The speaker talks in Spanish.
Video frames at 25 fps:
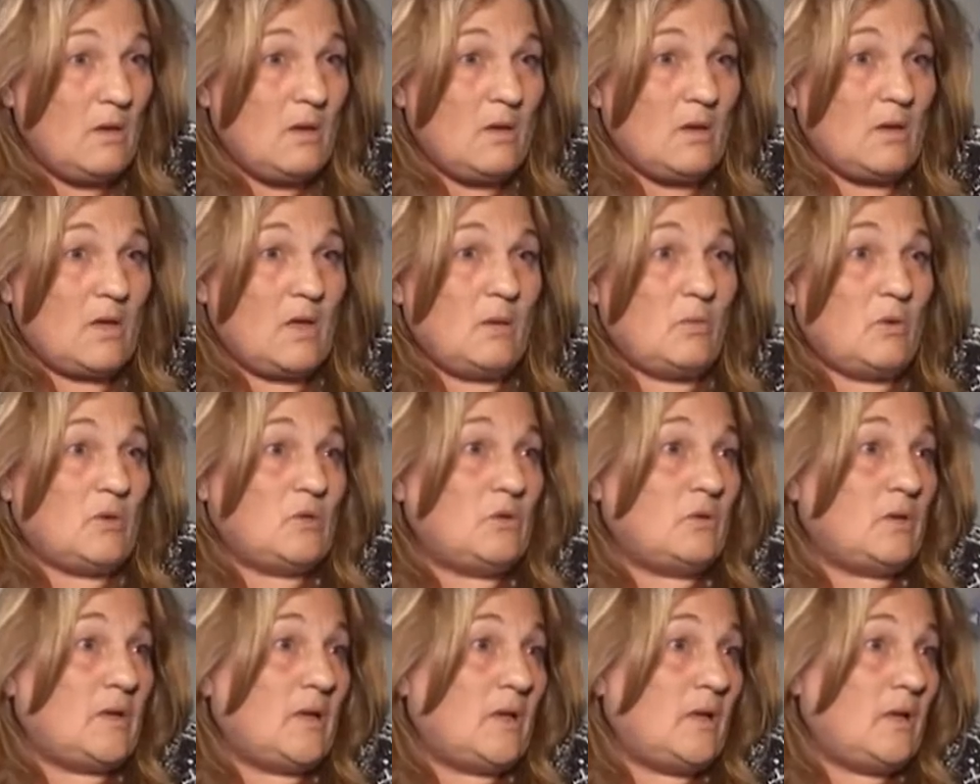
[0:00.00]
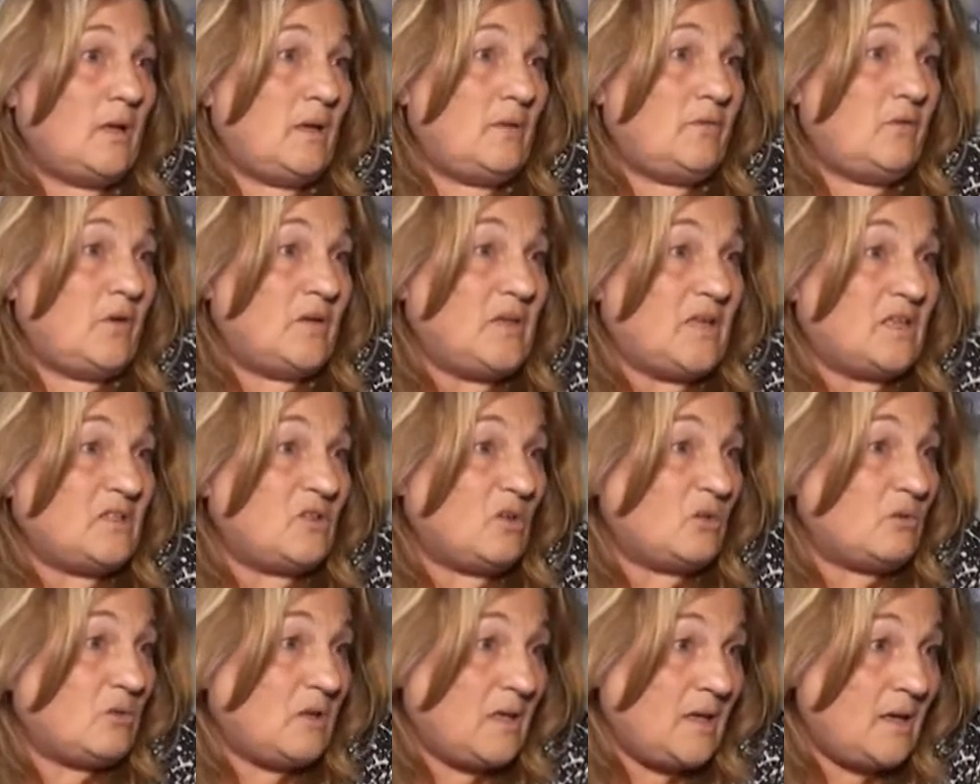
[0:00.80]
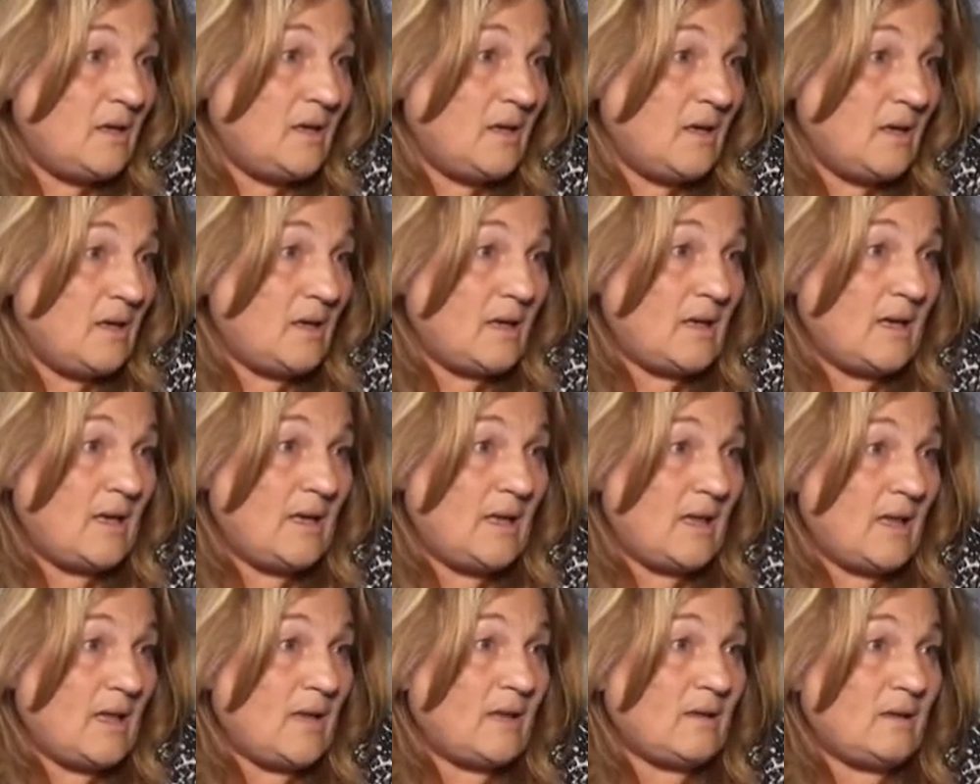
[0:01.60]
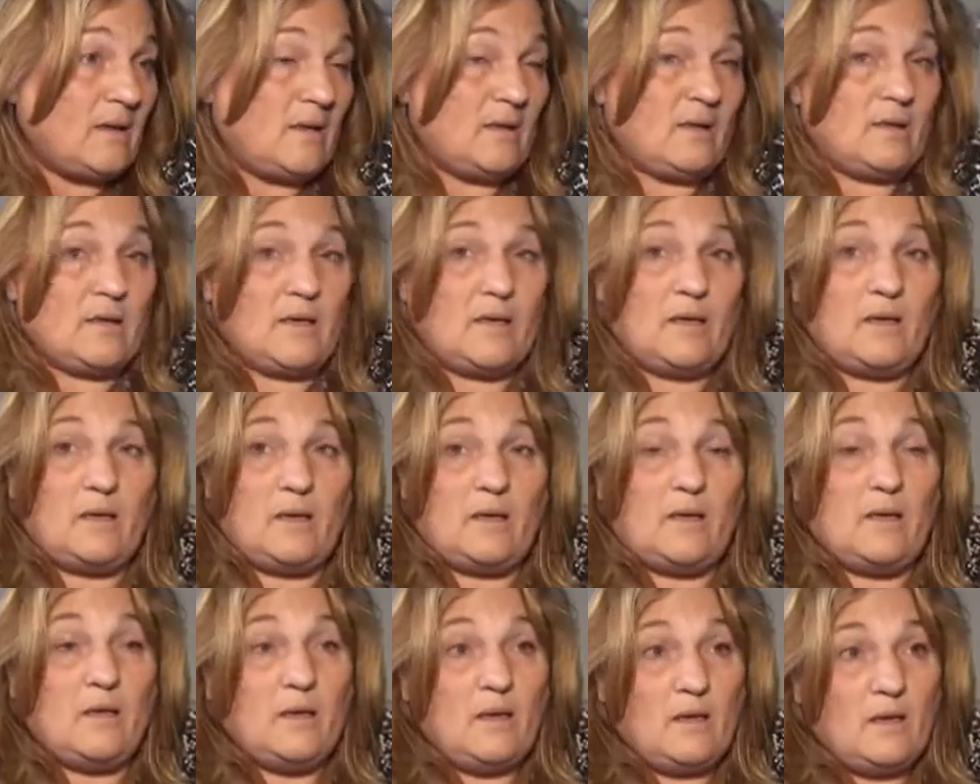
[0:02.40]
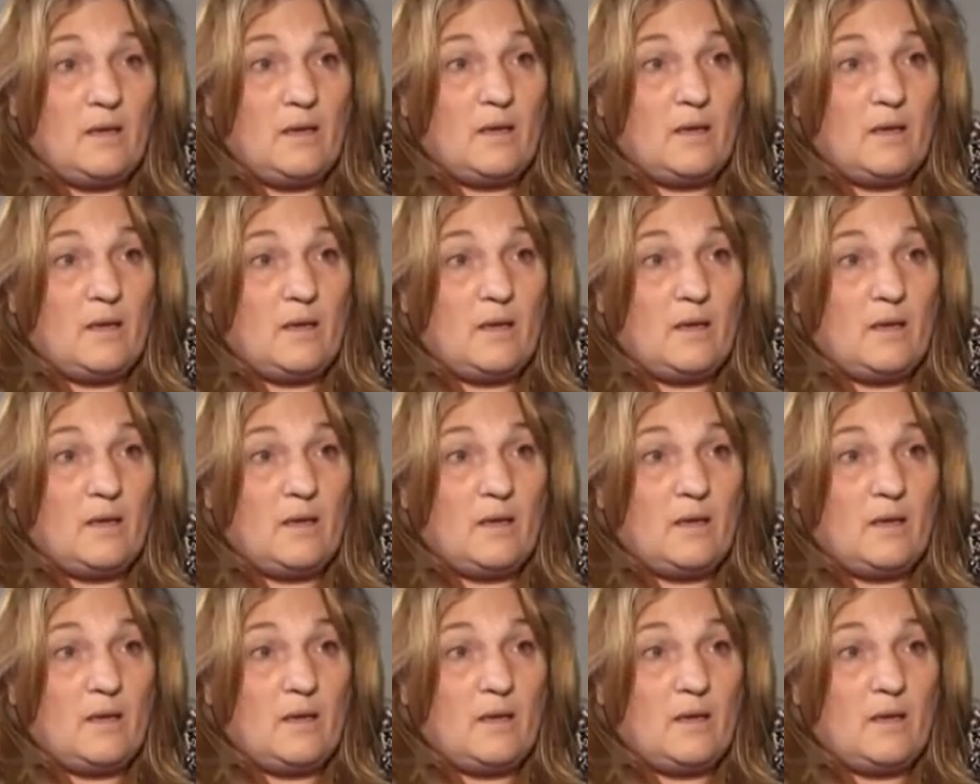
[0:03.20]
que bueno, que fue Néstor Kirchner en realidad el que,